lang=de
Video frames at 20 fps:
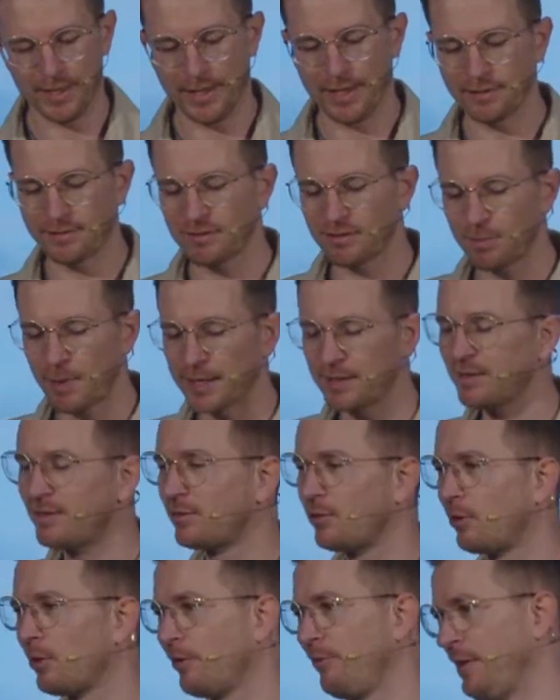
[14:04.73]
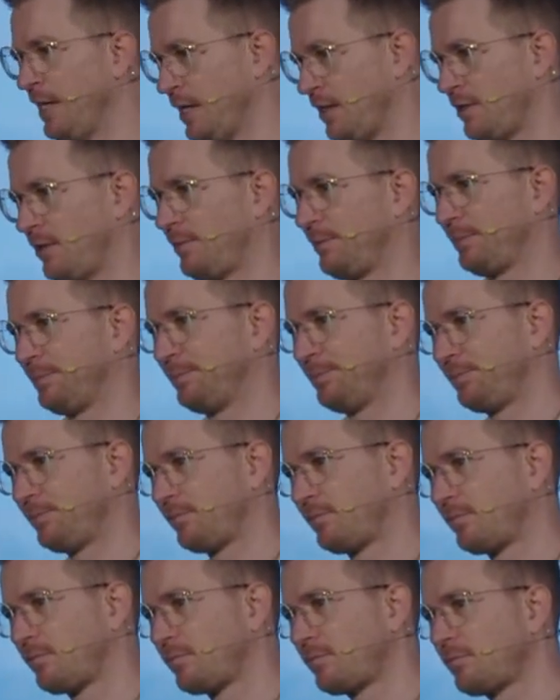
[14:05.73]
Ist es meine Sorge wert?
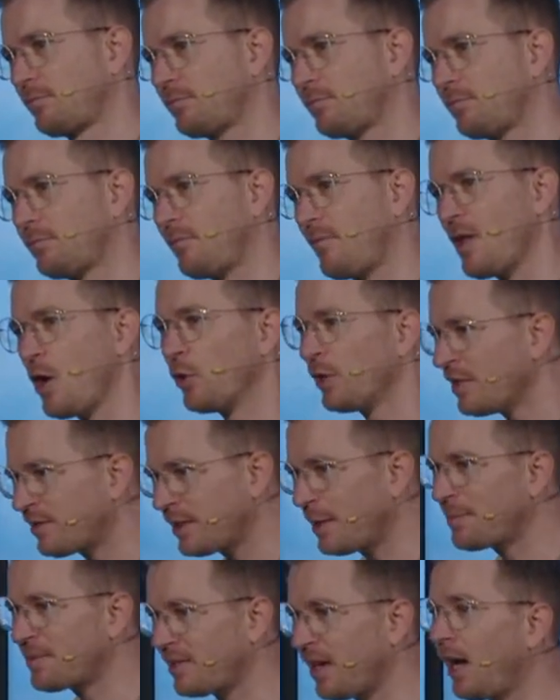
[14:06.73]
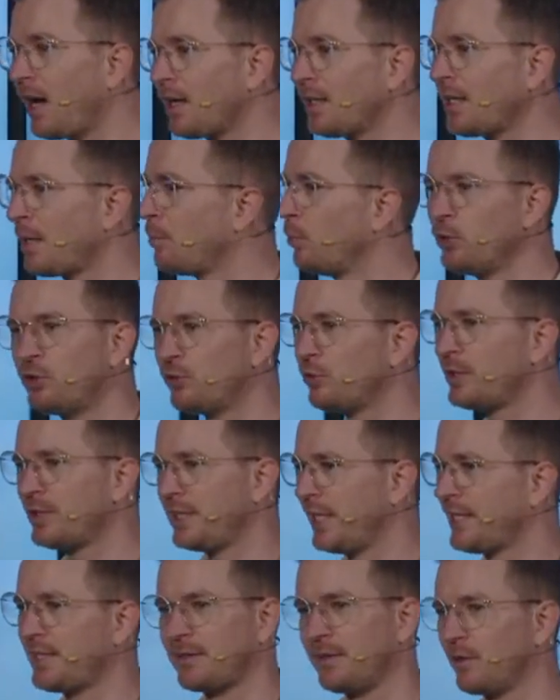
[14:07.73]
Und es gibt Sachen, da musst du dich
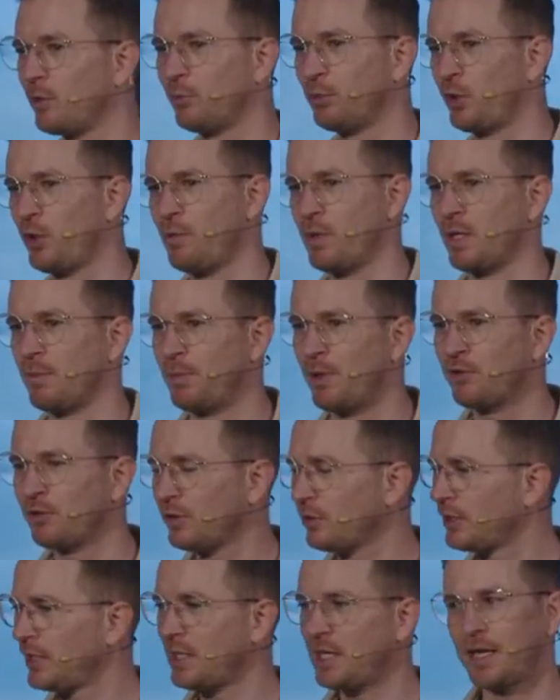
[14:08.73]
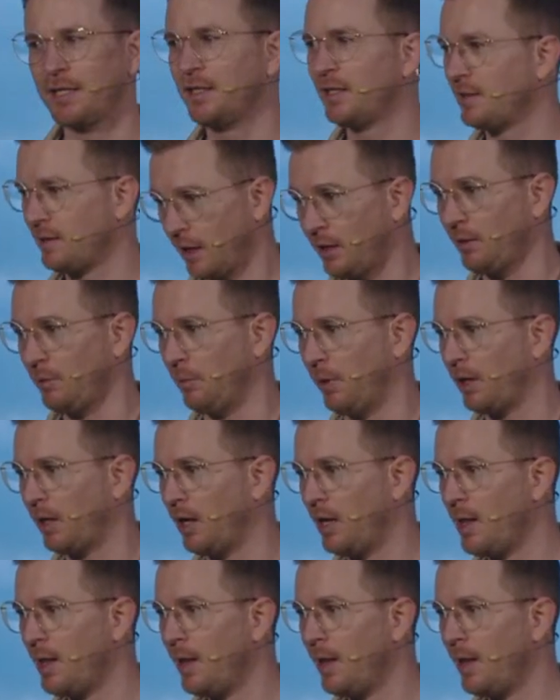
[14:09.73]
echt nicht drum kümmern, da brauchst du dir keine Gedanken machen.